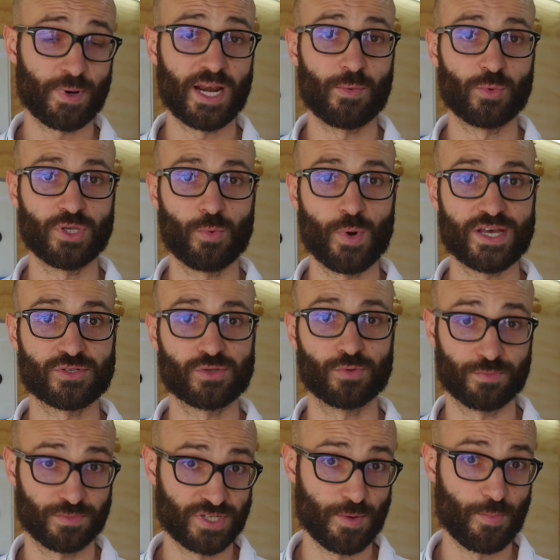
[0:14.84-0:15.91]
parliamo di
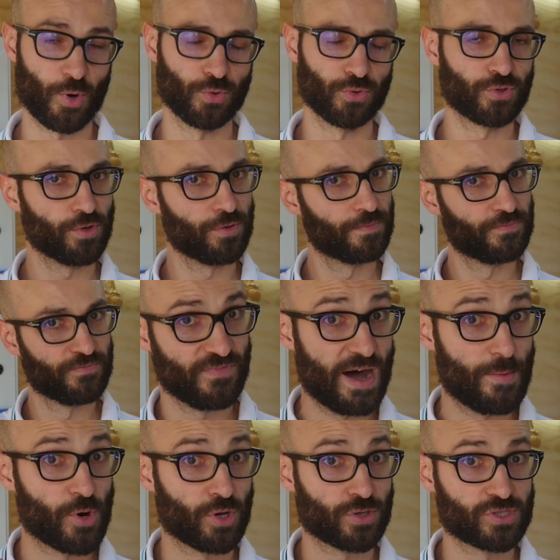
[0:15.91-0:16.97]
questo. Sei pronto?
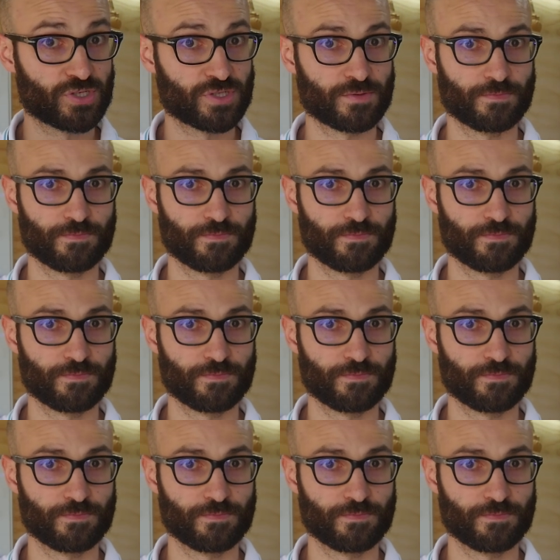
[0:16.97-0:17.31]
Vamonos!